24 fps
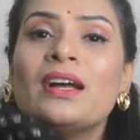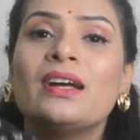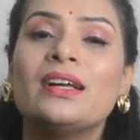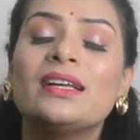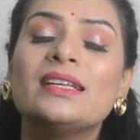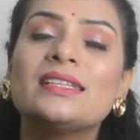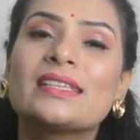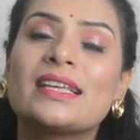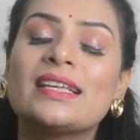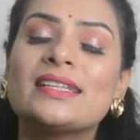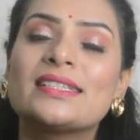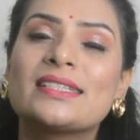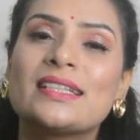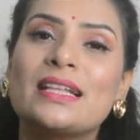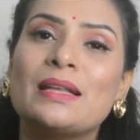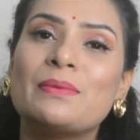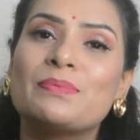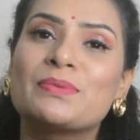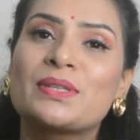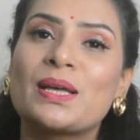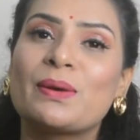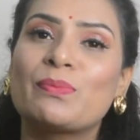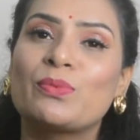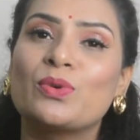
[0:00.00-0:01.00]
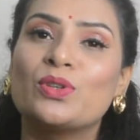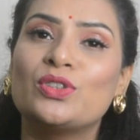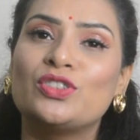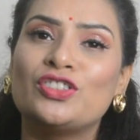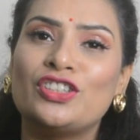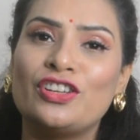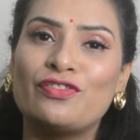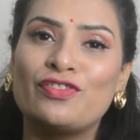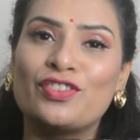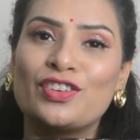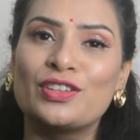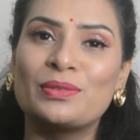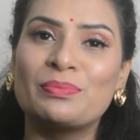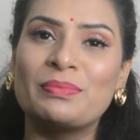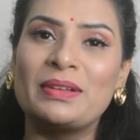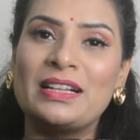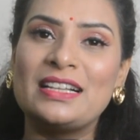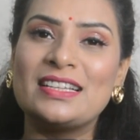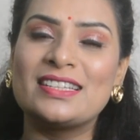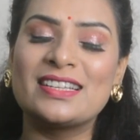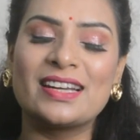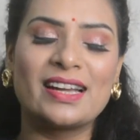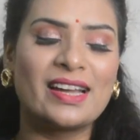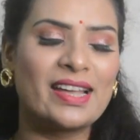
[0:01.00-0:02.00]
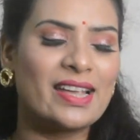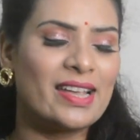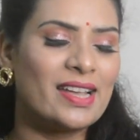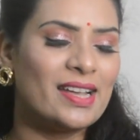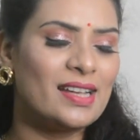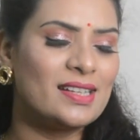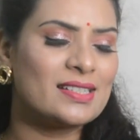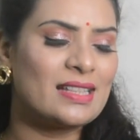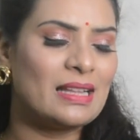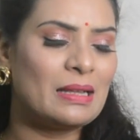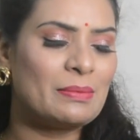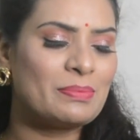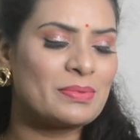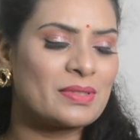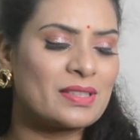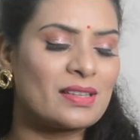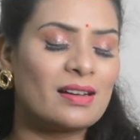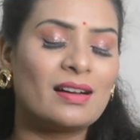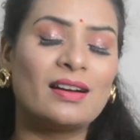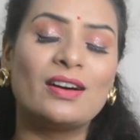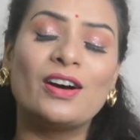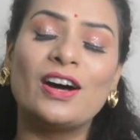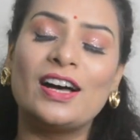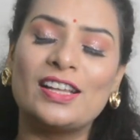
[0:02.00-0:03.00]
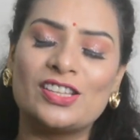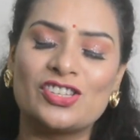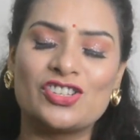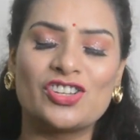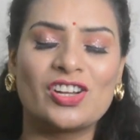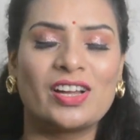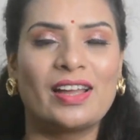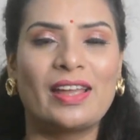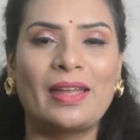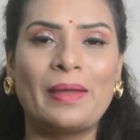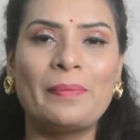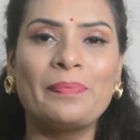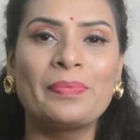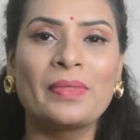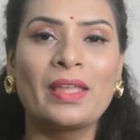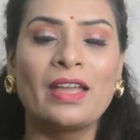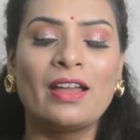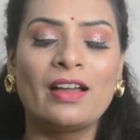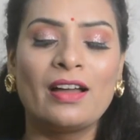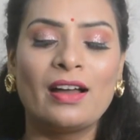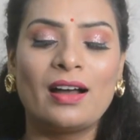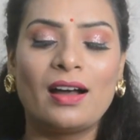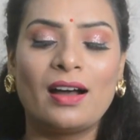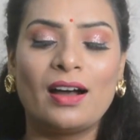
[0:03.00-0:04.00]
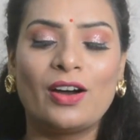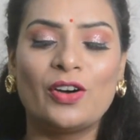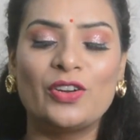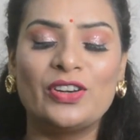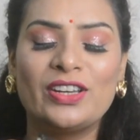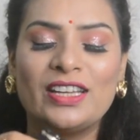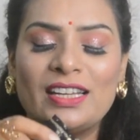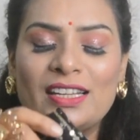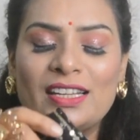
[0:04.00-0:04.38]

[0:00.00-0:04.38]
इसकी स्लीव्स आपको थ्री फोर्थ मिल जाएगी स्लीव्स अच्छा है और